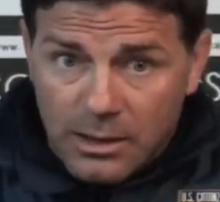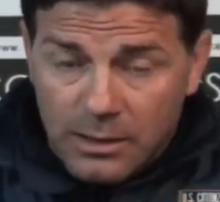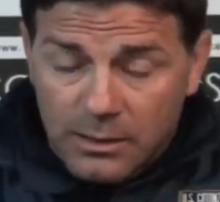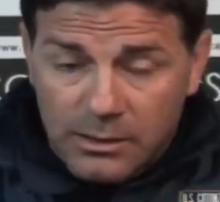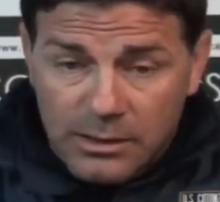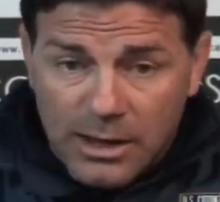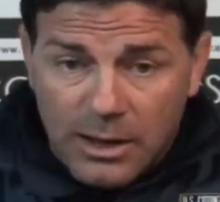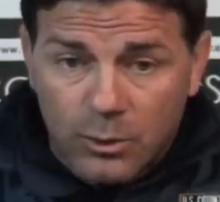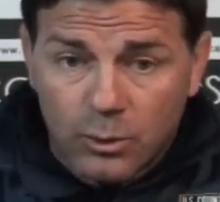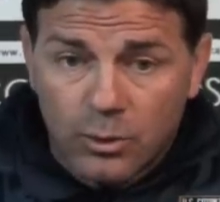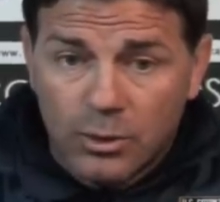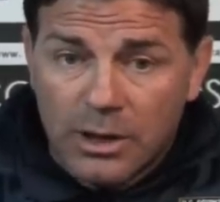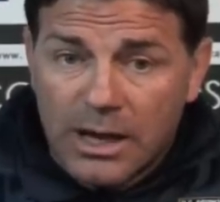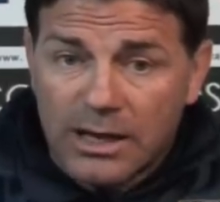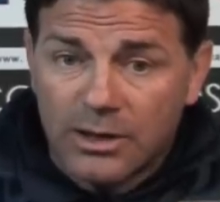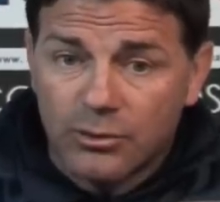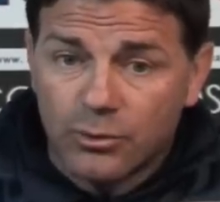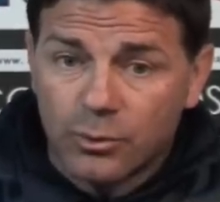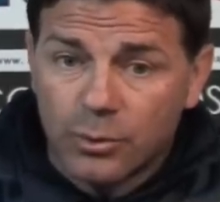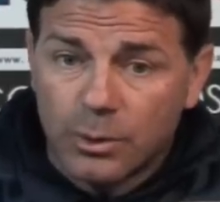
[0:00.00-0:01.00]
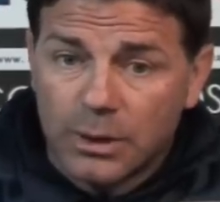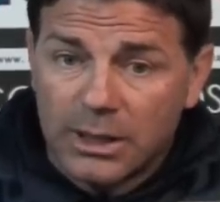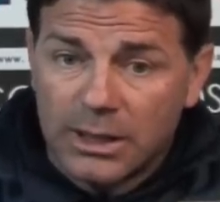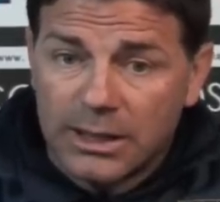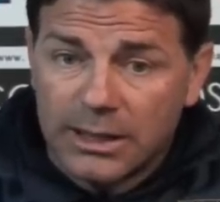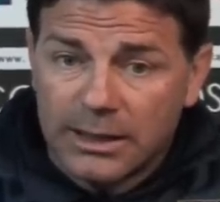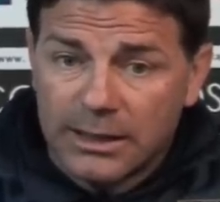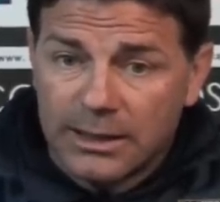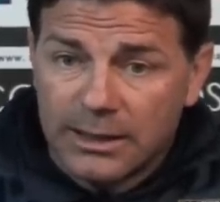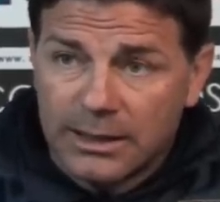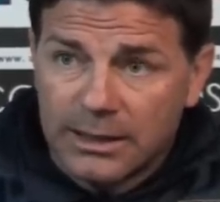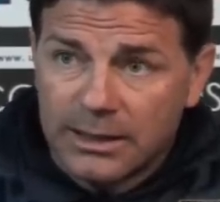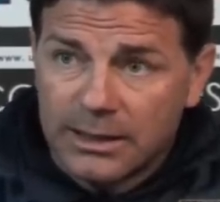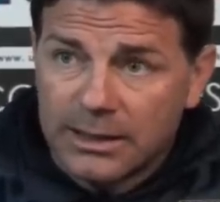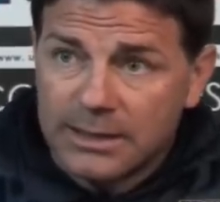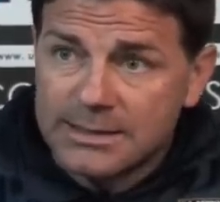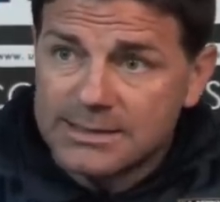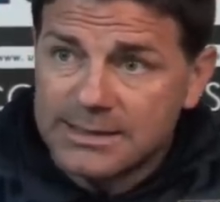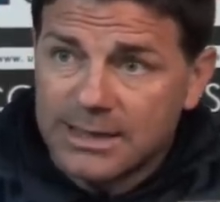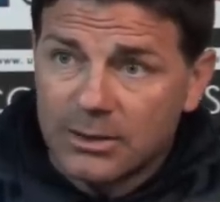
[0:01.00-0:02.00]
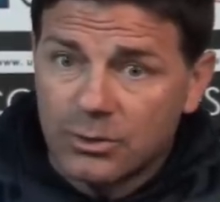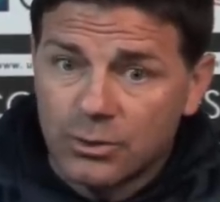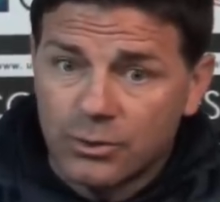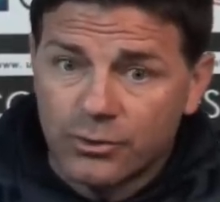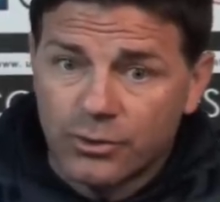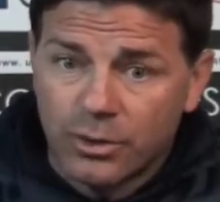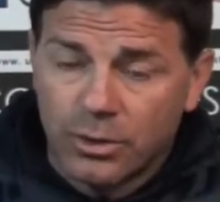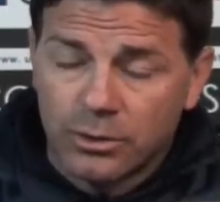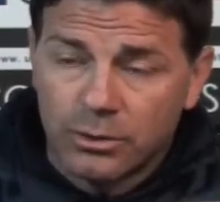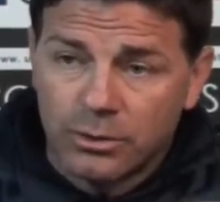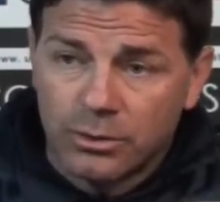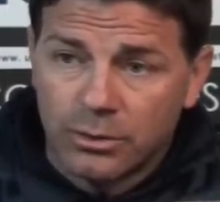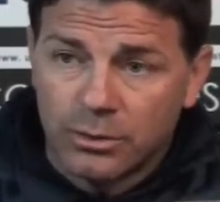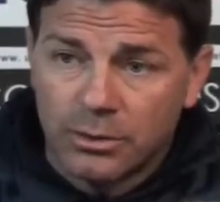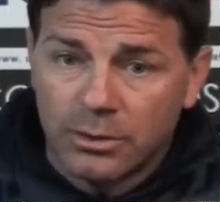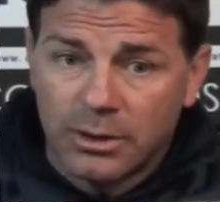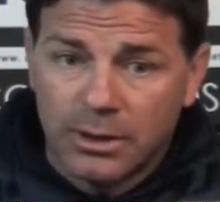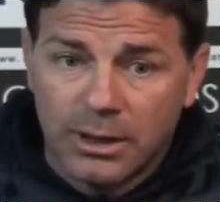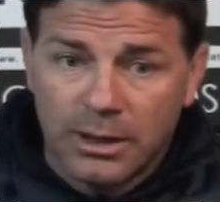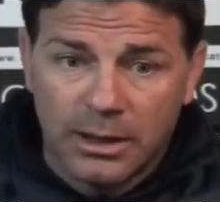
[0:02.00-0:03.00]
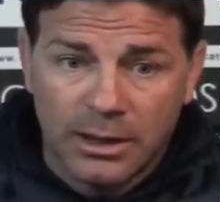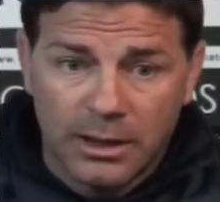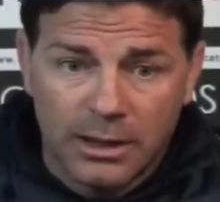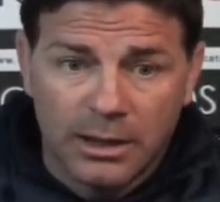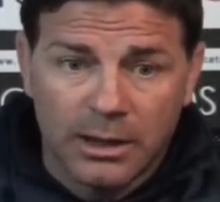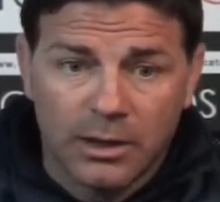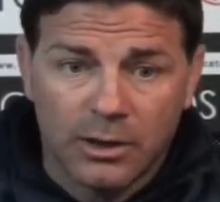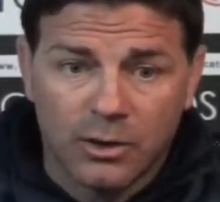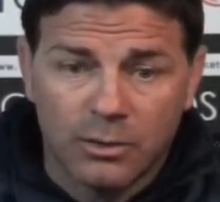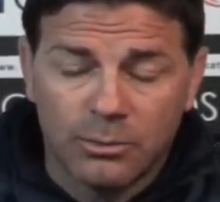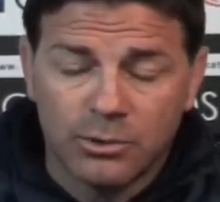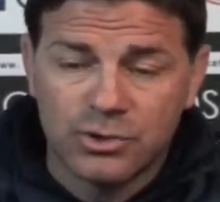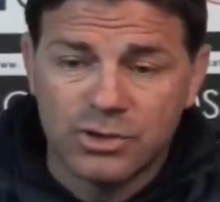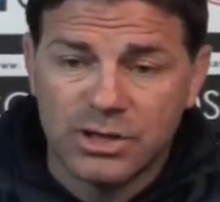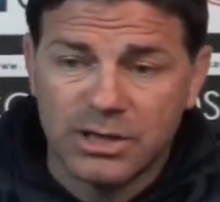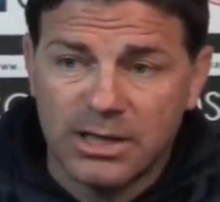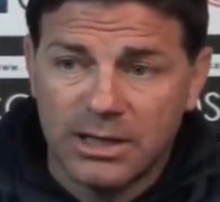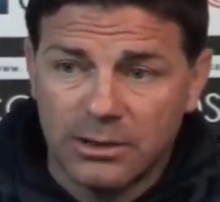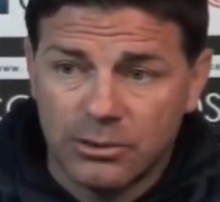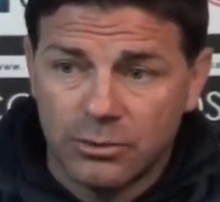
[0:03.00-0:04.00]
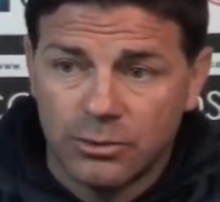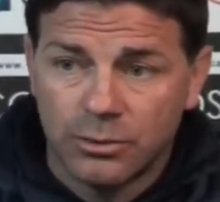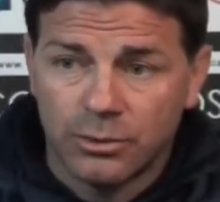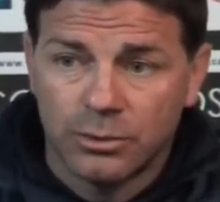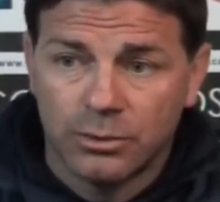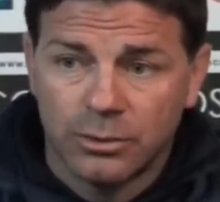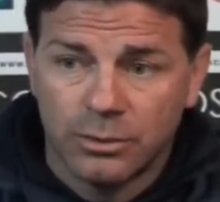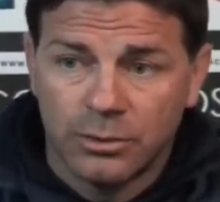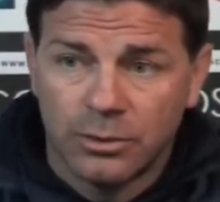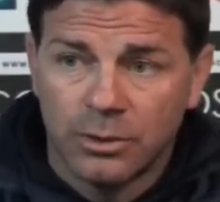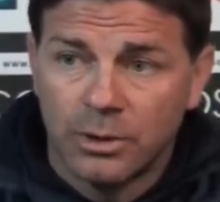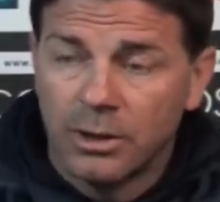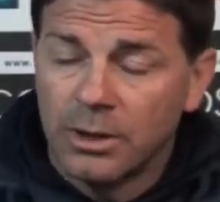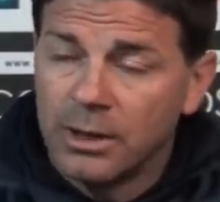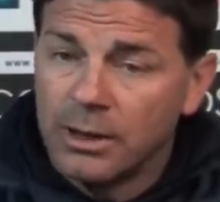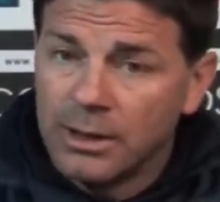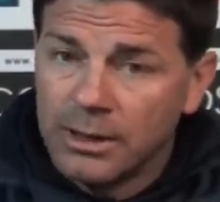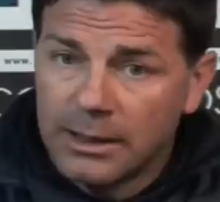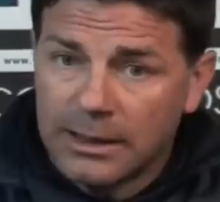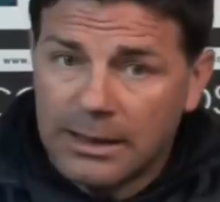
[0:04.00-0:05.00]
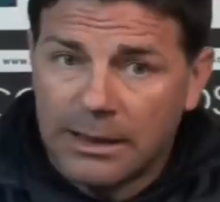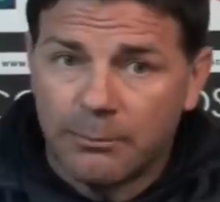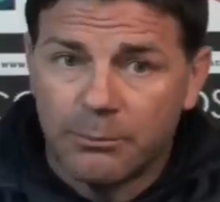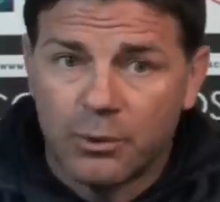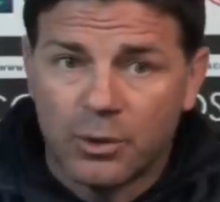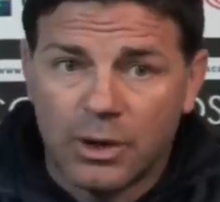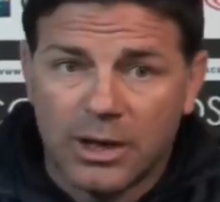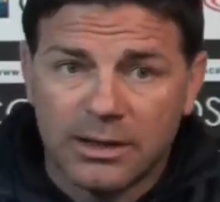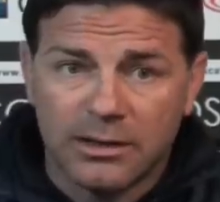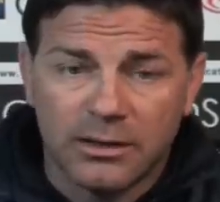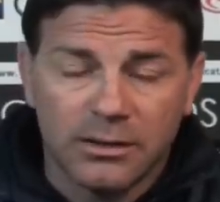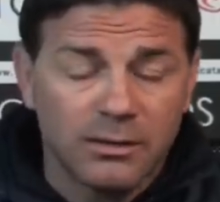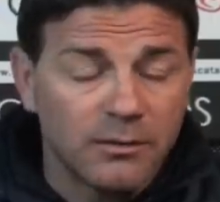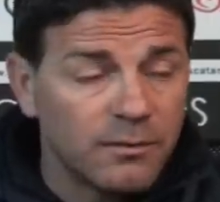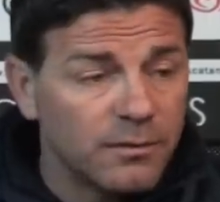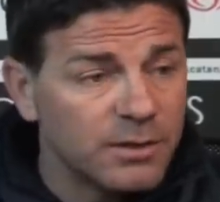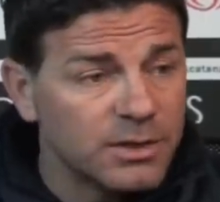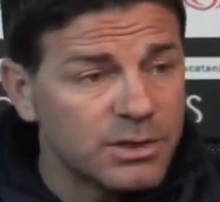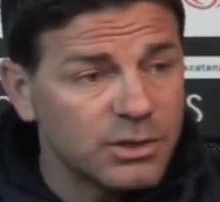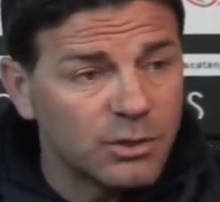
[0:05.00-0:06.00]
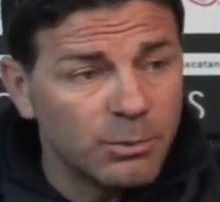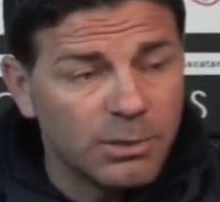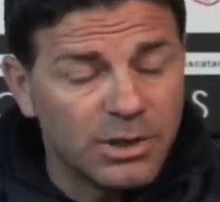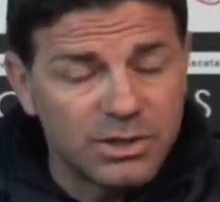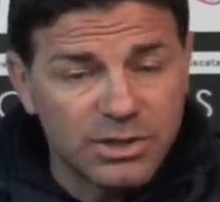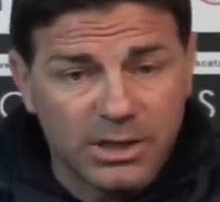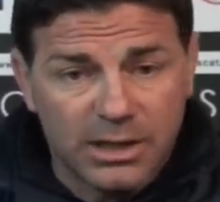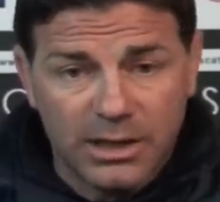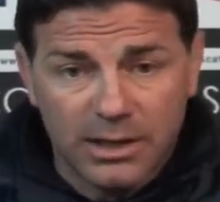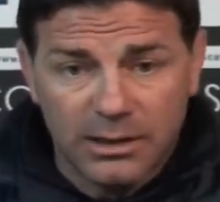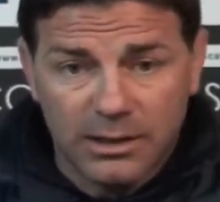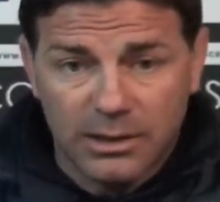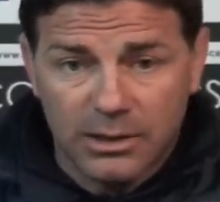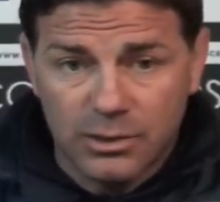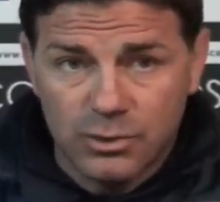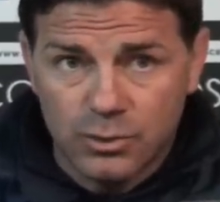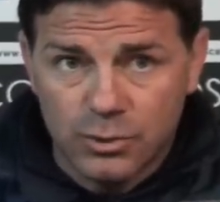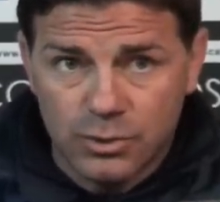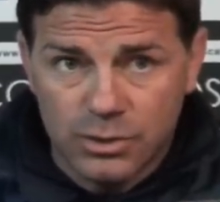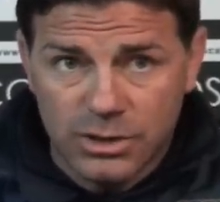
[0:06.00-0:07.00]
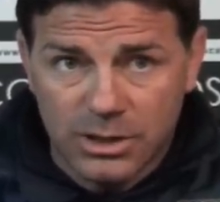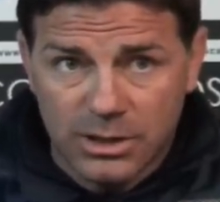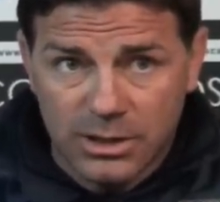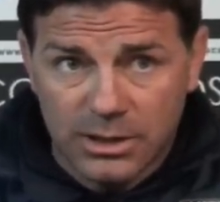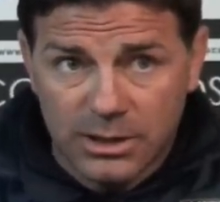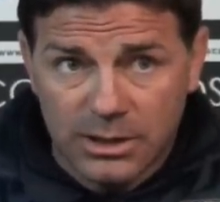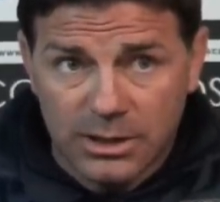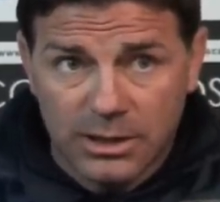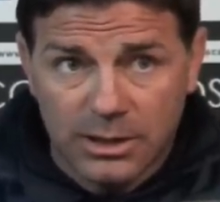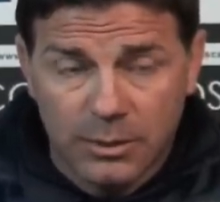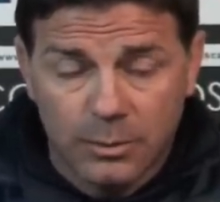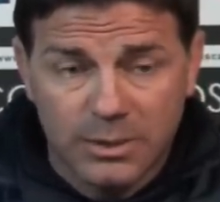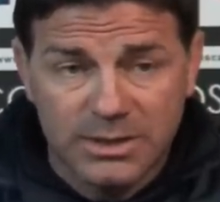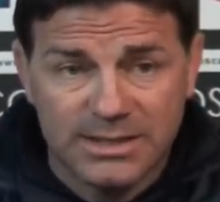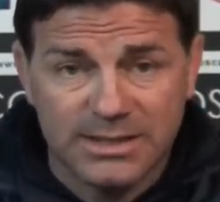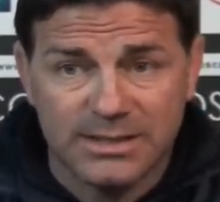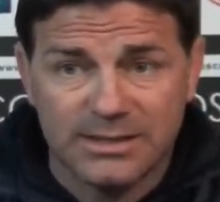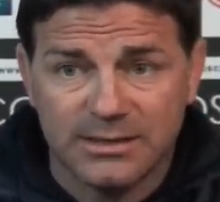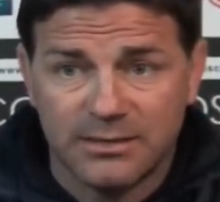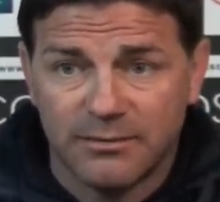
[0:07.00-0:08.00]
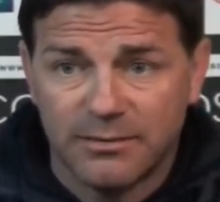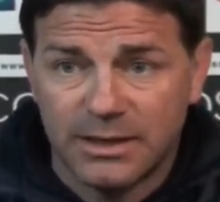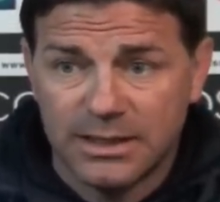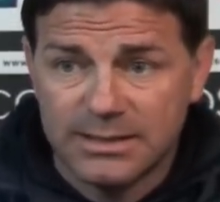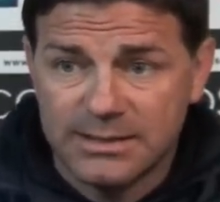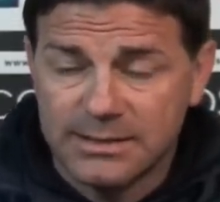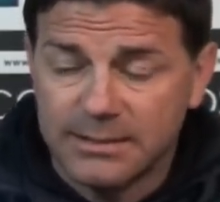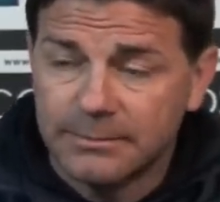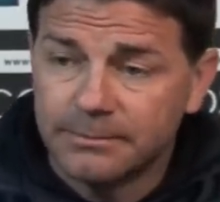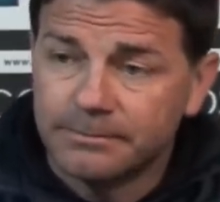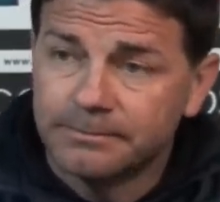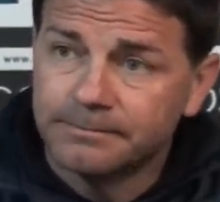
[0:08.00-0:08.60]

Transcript: di allungare su quelle che stanno sotto. Eh, come ho già detto, il campionato è difficile, dobbiamo cercare di raggiungere questa salvezza.